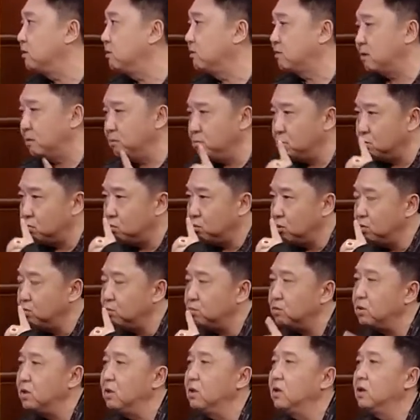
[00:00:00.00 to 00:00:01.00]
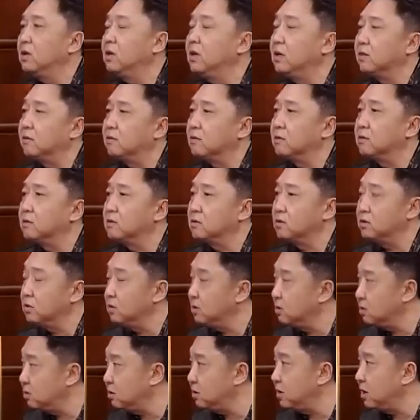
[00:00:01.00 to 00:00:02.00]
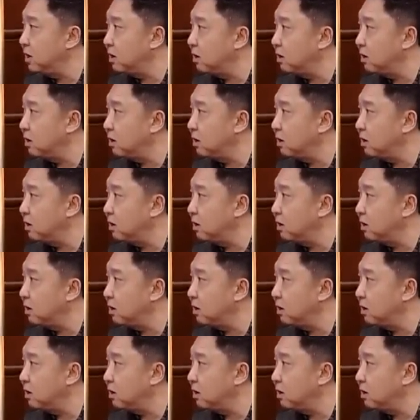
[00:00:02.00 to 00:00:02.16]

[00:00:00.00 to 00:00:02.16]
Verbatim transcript: 就咱们就专举一个例子，实际上是这